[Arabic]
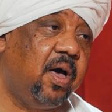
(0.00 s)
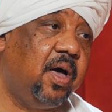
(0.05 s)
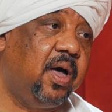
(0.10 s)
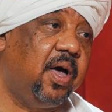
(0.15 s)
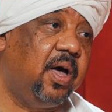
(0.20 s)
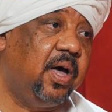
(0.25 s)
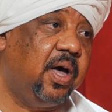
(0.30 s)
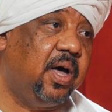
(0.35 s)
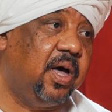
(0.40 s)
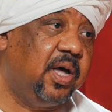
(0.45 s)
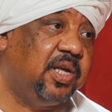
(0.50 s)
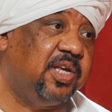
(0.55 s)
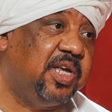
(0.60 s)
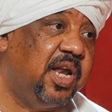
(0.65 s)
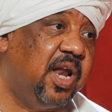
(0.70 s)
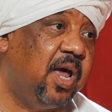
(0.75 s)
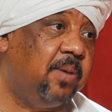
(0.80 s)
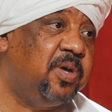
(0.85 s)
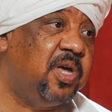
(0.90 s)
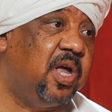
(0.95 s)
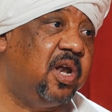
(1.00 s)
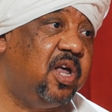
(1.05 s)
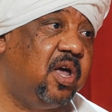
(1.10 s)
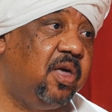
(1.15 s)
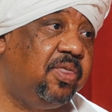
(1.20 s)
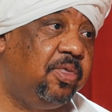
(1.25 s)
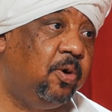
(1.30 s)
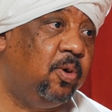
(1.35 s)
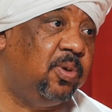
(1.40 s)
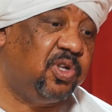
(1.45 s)
آه، جلابيه اللي هي
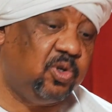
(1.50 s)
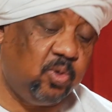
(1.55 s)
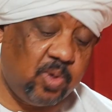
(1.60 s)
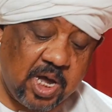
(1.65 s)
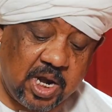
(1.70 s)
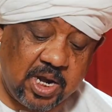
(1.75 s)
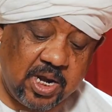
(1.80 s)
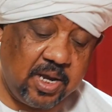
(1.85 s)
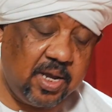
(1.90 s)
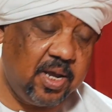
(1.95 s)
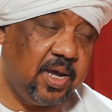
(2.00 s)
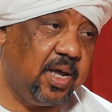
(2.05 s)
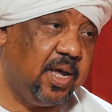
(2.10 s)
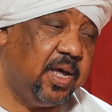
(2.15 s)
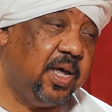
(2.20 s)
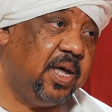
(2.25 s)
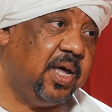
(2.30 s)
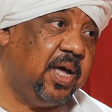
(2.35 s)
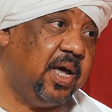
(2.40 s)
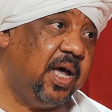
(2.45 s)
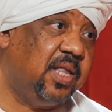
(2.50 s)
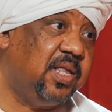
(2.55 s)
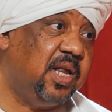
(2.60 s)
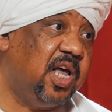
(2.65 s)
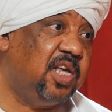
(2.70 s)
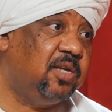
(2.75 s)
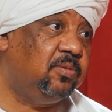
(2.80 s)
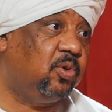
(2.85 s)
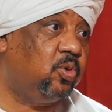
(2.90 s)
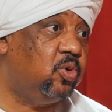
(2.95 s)
الثوب السوداني نعم هذا
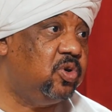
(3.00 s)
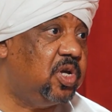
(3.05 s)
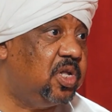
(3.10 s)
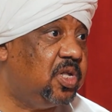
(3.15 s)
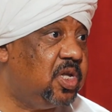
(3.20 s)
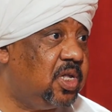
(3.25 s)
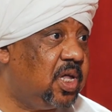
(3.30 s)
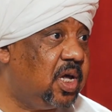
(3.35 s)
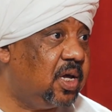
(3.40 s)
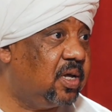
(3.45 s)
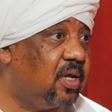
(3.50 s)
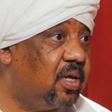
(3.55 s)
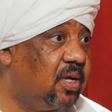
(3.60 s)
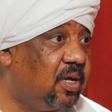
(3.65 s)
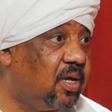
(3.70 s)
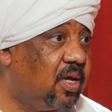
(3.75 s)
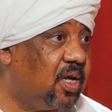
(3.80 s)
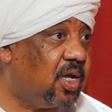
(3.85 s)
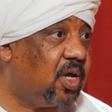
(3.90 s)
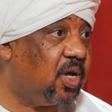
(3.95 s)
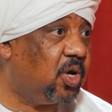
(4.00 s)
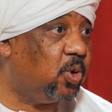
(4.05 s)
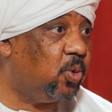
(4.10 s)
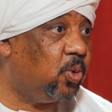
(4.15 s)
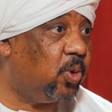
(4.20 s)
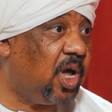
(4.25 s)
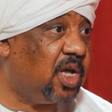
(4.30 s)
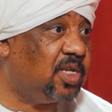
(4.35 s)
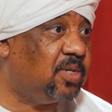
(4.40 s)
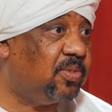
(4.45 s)
لازم تكون جديده
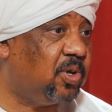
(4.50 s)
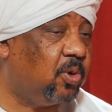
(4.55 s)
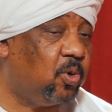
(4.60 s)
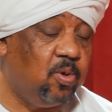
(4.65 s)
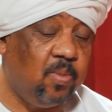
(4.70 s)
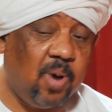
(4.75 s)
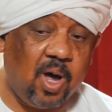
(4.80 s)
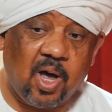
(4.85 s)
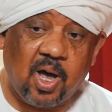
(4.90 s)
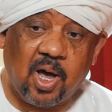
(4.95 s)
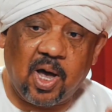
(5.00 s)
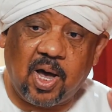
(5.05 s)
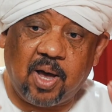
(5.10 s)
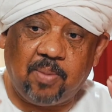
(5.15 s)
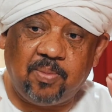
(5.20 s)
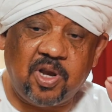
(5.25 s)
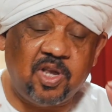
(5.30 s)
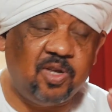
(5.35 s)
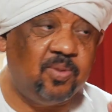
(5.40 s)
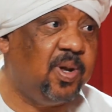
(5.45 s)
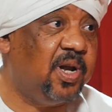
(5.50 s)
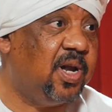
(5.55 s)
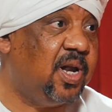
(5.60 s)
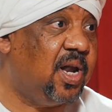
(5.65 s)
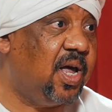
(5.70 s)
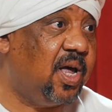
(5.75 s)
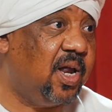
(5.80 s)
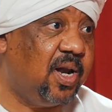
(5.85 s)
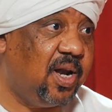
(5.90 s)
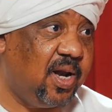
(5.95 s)
ولازم تكون معاها بالنسبه
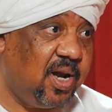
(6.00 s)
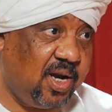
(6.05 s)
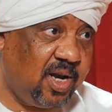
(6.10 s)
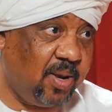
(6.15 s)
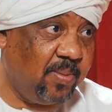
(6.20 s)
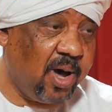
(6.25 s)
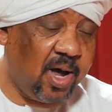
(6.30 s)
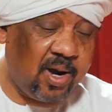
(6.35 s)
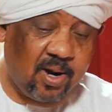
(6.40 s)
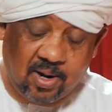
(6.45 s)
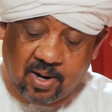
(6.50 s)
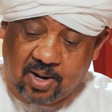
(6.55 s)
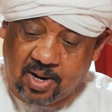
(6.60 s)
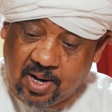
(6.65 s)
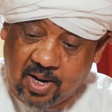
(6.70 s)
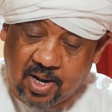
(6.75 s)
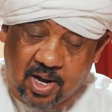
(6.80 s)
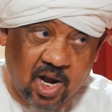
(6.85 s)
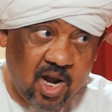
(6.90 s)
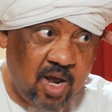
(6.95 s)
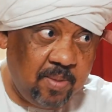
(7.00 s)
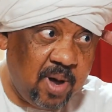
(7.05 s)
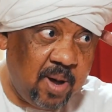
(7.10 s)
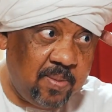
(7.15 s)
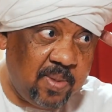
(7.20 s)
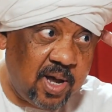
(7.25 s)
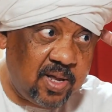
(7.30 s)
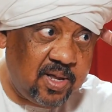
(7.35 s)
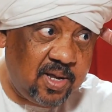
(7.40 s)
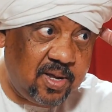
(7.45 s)
لنا الكبار
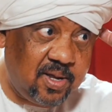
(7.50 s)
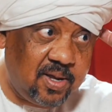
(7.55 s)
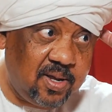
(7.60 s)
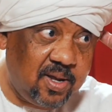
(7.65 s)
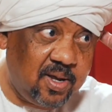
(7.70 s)
العمامه هذه